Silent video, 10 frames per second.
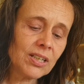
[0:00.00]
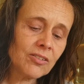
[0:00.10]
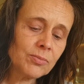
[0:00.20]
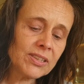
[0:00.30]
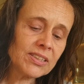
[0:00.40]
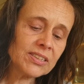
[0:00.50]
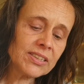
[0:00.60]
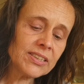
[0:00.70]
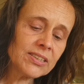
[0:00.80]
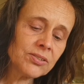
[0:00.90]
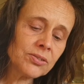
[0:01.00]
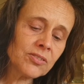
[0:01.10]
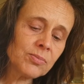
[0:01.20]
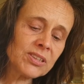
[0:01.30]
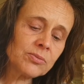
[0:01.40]
auf meine Knechte und
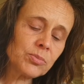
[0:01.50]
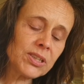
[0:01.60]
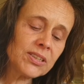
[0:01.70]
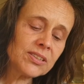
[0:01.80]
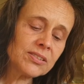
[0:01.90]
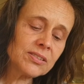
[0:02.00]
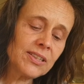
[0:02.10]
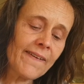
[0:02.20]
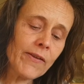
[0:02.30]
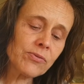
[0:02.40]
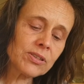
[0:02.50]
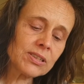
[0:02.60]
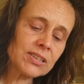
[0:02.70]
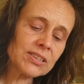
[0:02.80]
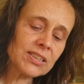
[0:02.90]
auf meine Mägde
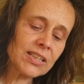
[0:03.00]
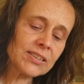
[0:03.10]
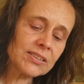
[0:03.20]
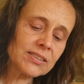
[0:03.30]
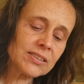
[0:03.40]
werde ich, ein,